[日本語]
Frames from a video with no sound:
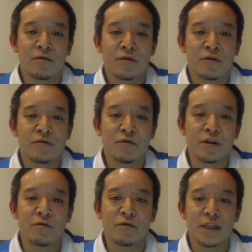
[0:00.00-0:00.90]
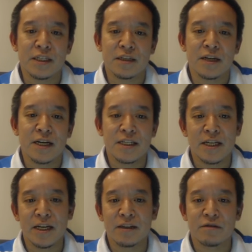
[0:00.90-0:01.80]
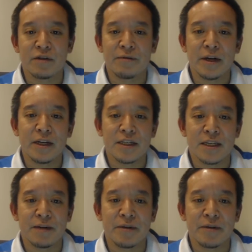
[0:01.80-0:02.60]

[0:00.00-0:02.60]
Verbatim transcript: どういうふうに法律改正案作ればいいですか